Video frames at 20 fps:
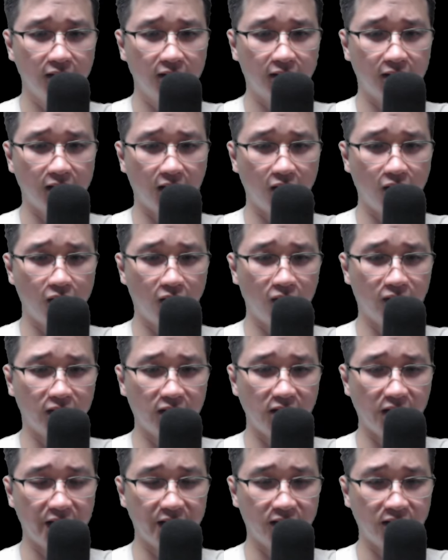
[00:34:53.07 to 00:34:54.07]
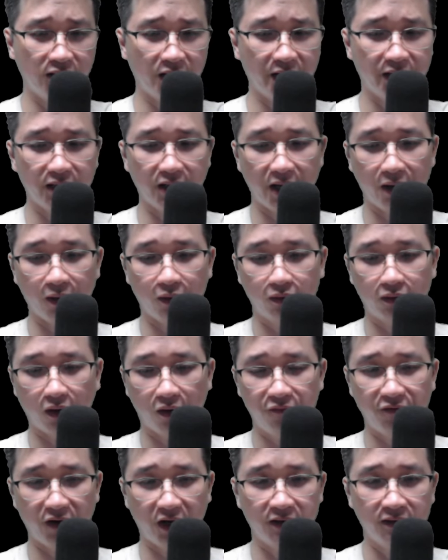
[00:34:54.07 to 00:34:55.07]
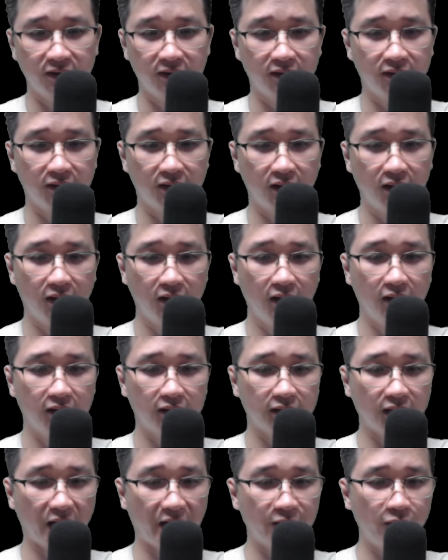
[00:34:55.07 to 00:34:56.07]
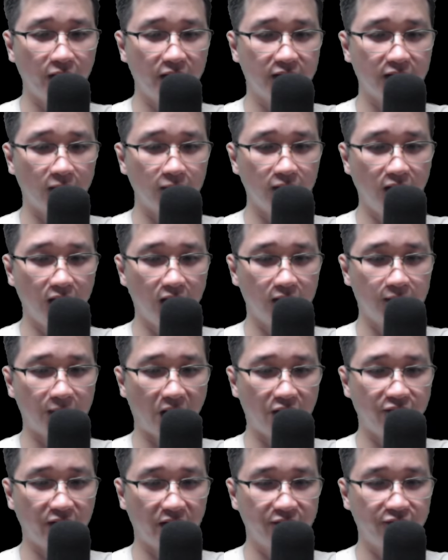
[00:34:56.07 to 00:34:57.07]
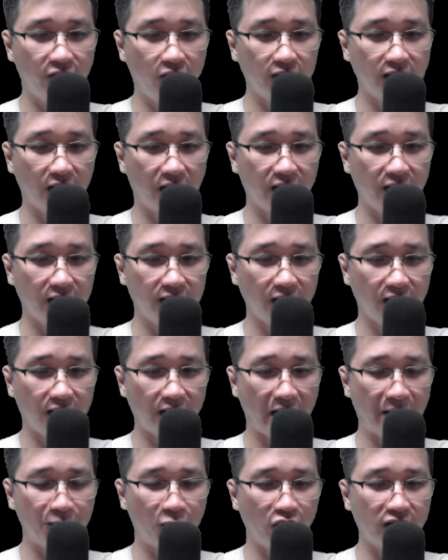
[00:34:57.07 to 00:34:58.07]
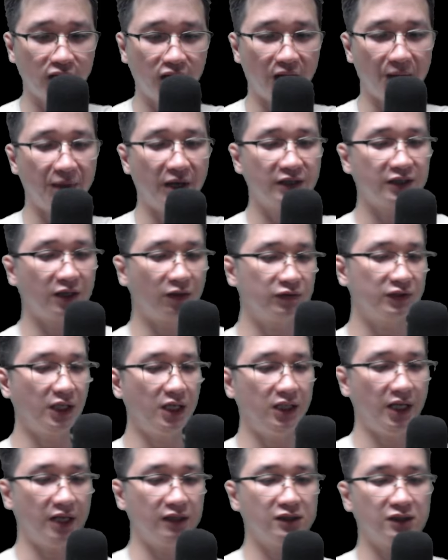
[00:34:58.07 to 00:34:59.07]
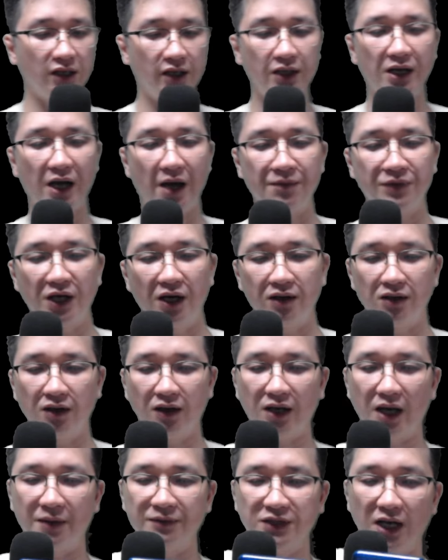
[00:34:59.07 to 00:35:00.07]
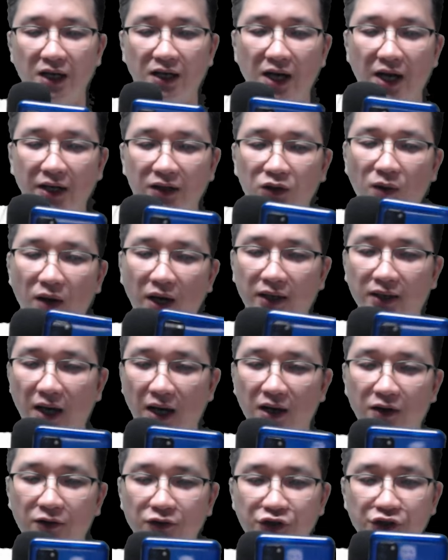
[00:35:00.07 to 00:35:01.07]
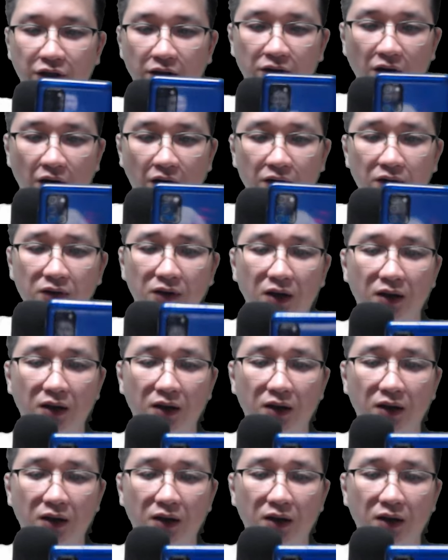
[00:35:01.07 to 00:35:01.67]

Cơ hồ người người đều có phần. Tài nguyên rộng lượng, bảo vật vô tận để tất cả mọi người bên trong Sĩ Thiên giới cảm nhận được cảm giác an toàn đã lâu chưa có.